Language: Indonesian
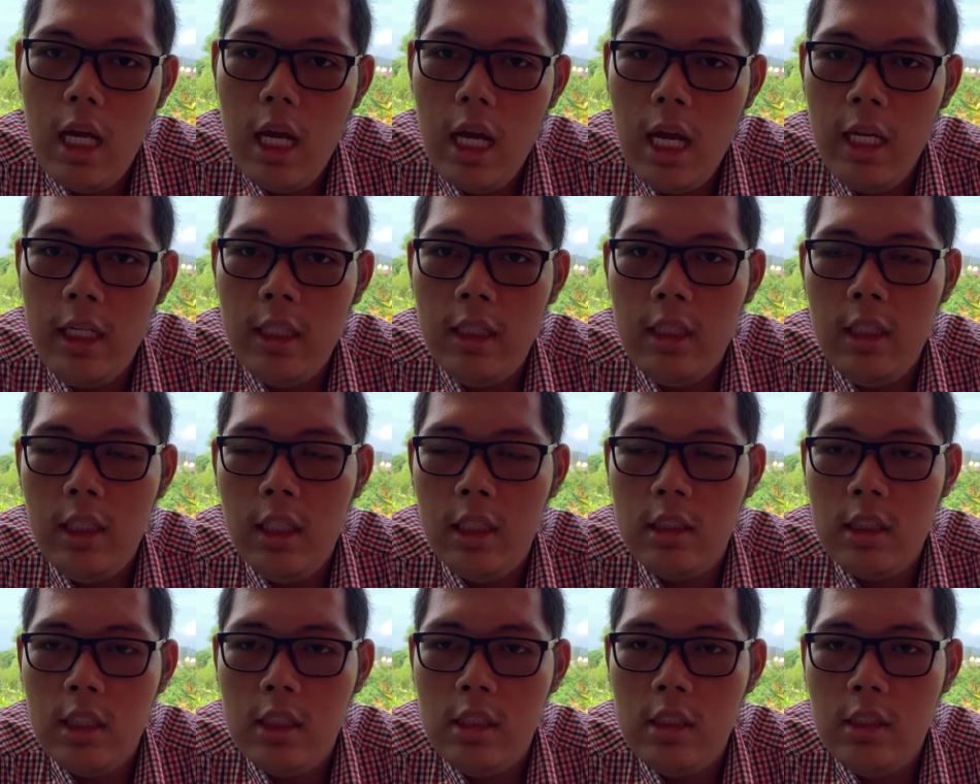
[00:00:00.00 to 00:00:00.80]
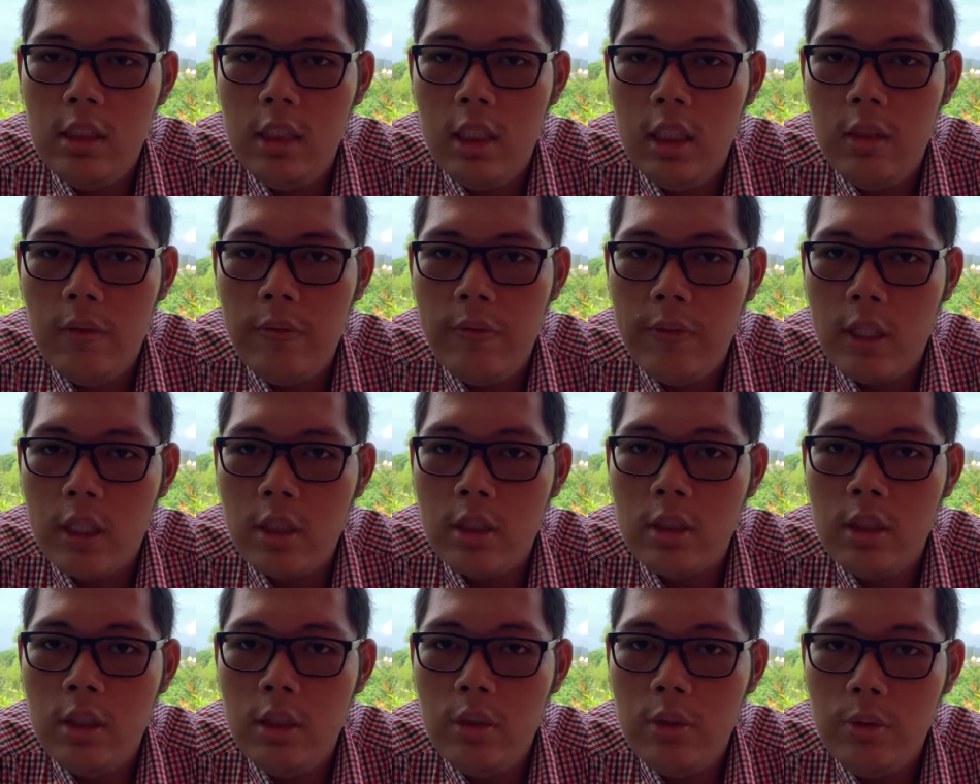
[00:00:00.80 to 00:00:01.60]
IT Essential
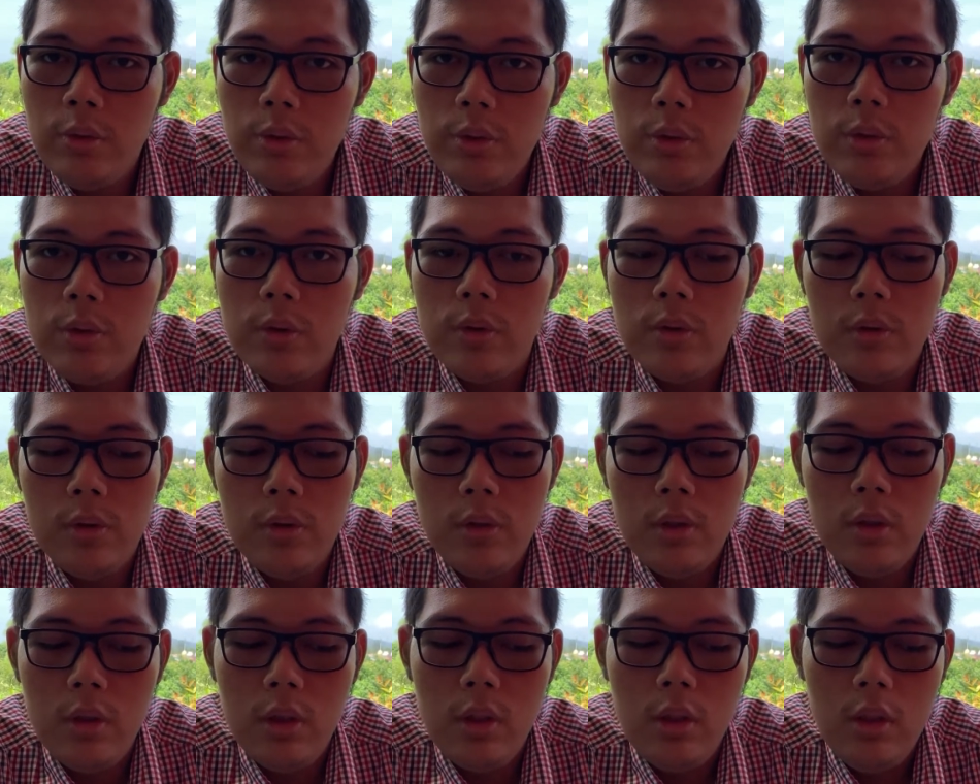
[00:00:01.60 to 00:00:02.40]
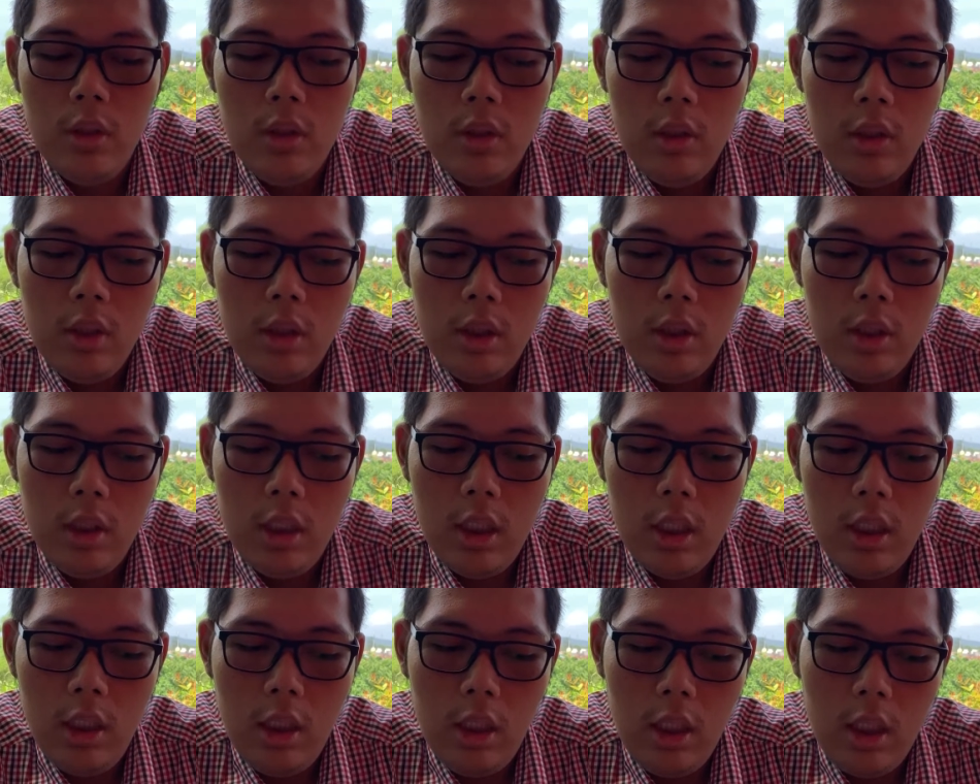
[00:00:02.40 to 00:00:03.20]
versi 7 Ya,
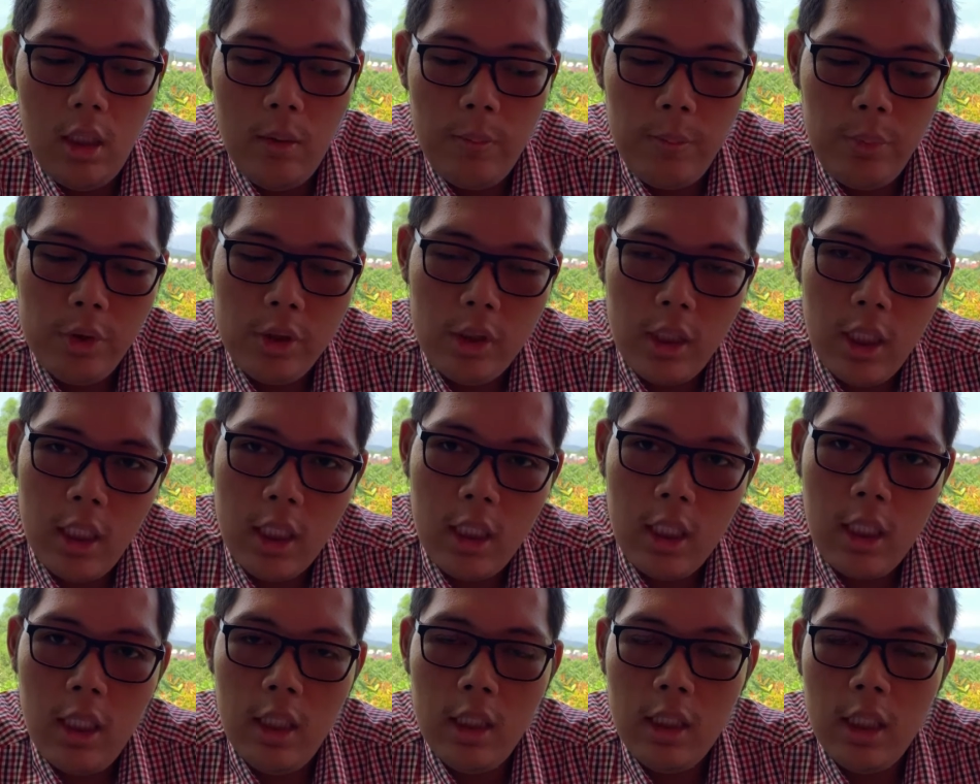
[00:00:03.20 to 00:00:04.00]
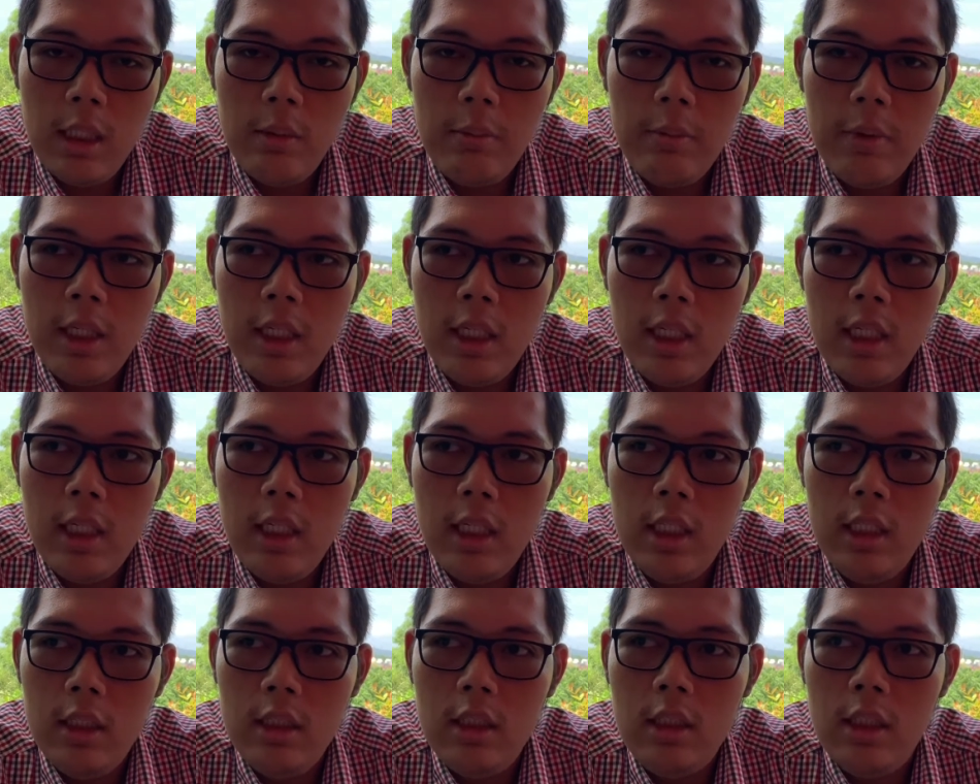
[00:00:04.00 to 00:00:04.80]
dengan pustaka
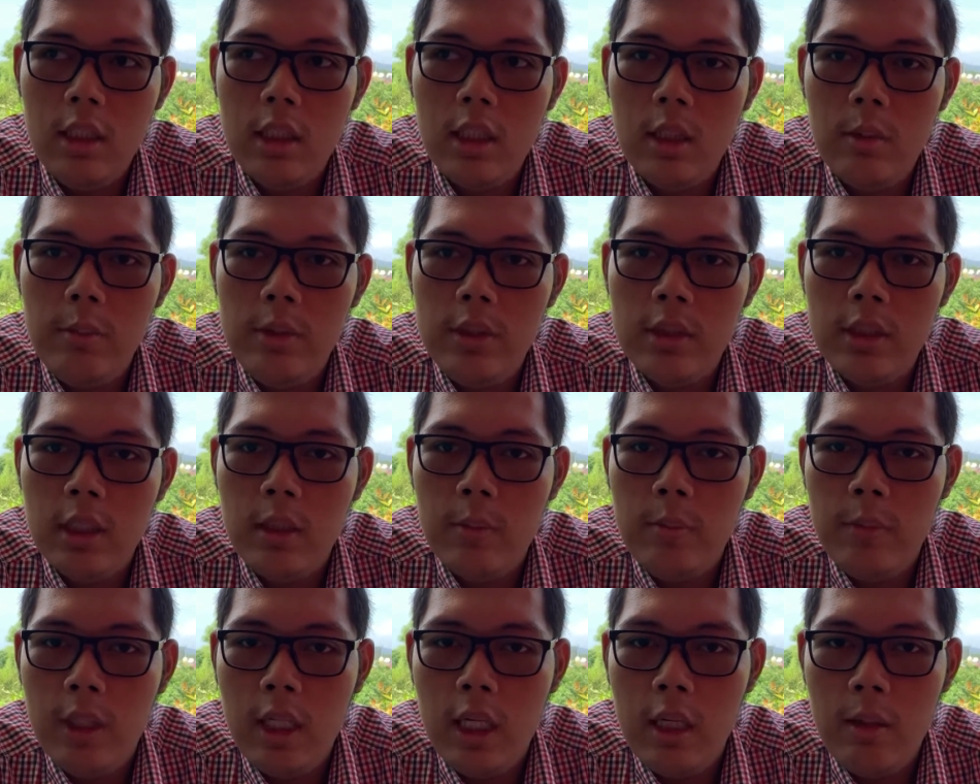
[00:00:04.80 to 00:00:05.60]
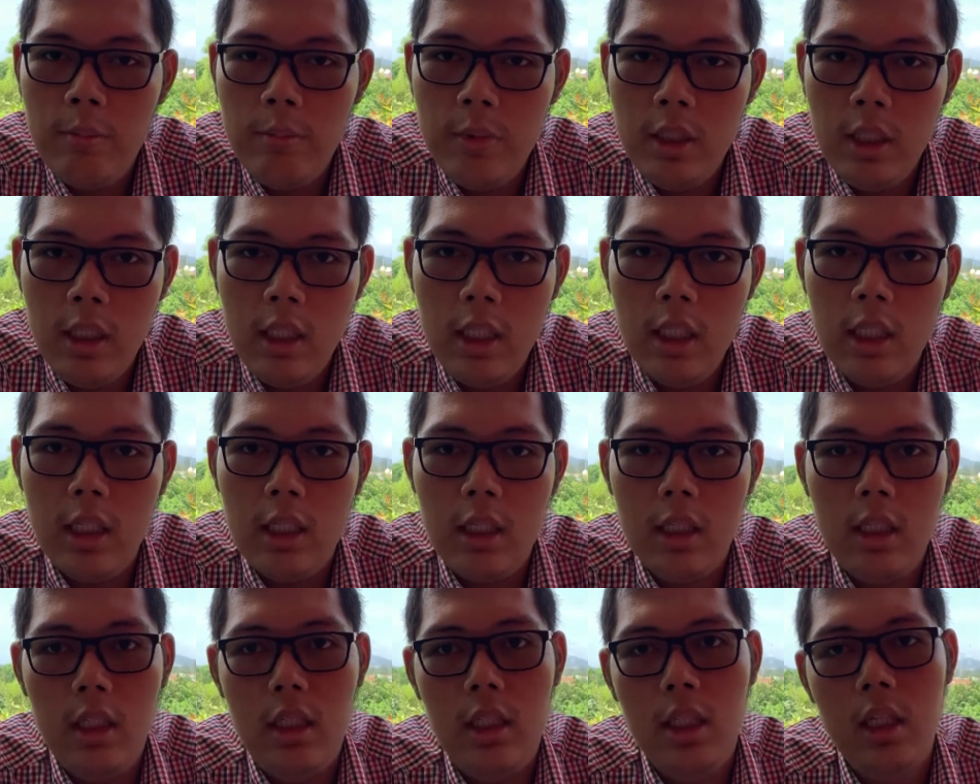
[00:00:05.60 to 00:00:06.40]
tambahan kita bisa mengambil
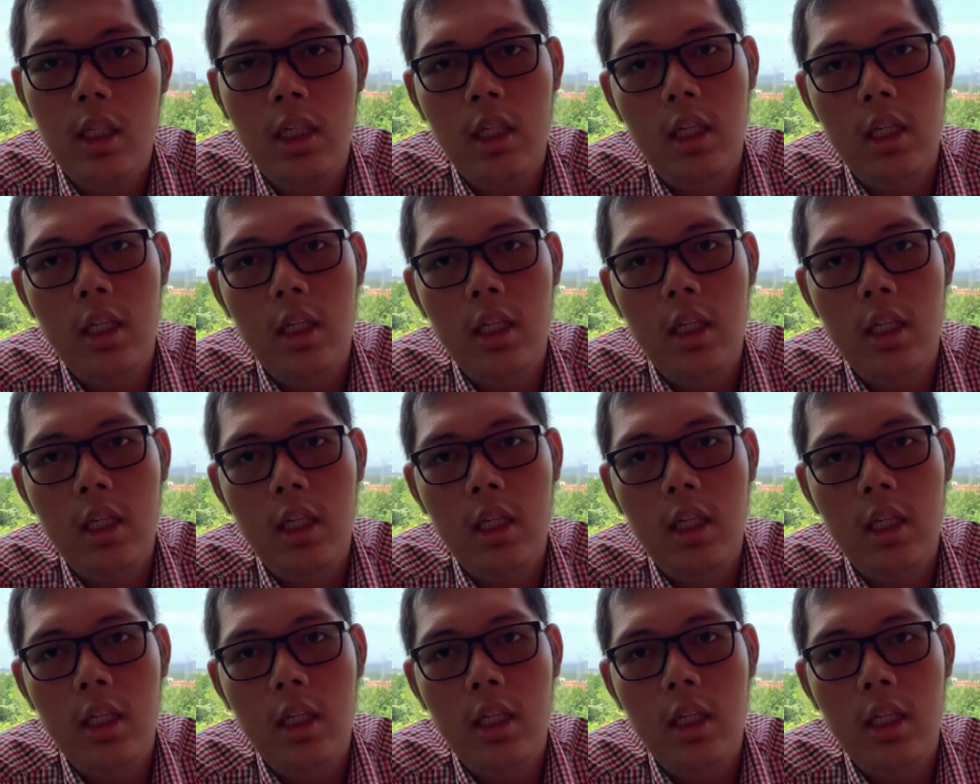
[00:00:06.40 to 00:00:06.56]
dari